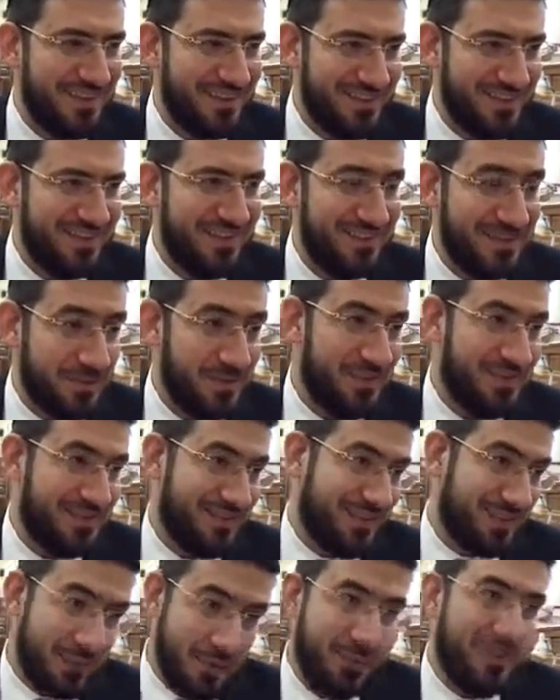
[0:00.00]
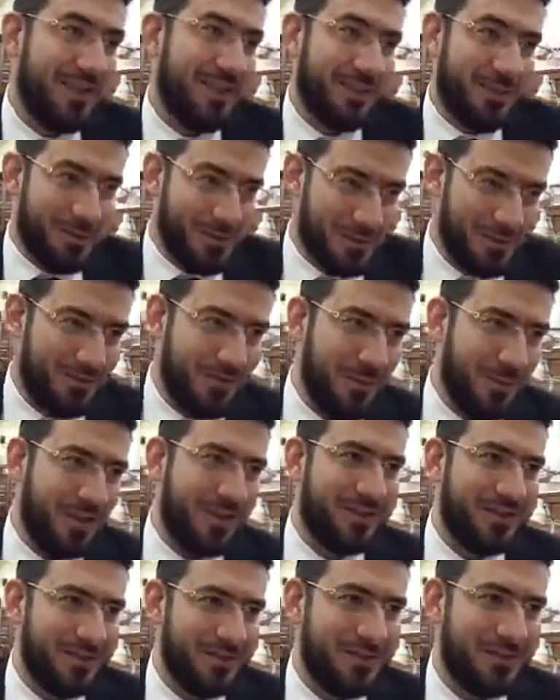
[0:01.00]
Хотя это на самом деле стена дома, которая идет в
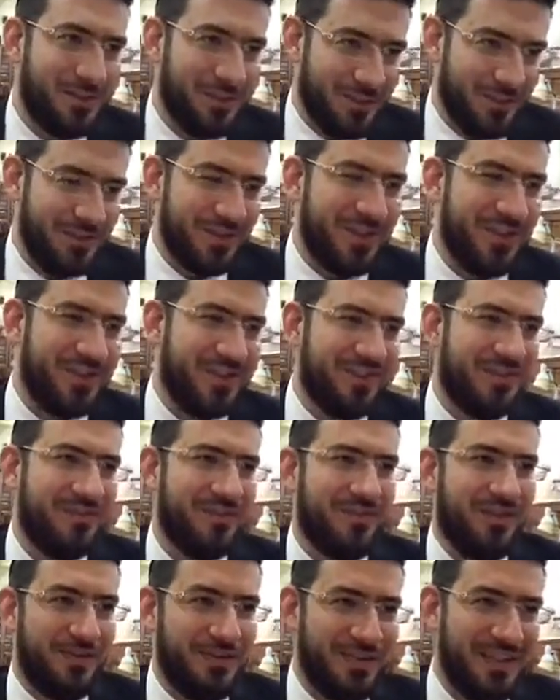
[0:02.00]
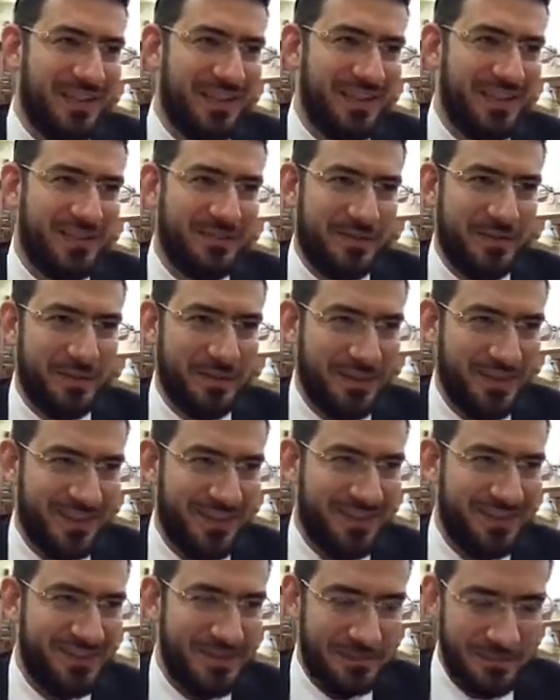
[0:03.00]
обратную сторону, на, вовне, а не внутрь,
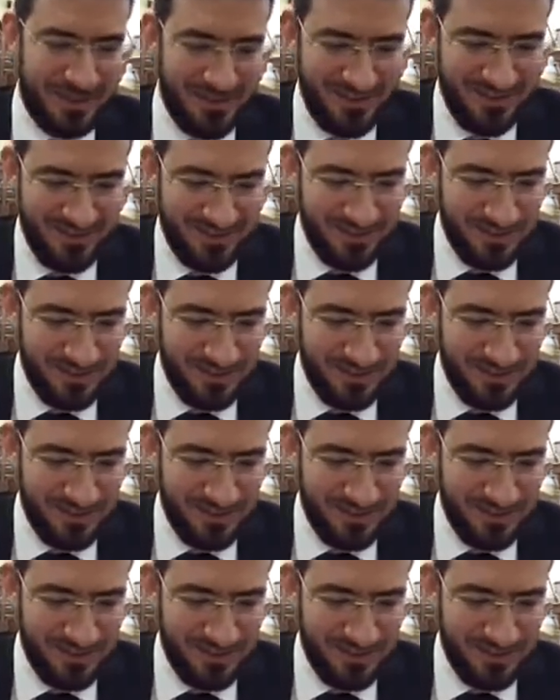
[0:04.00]
на самом деле,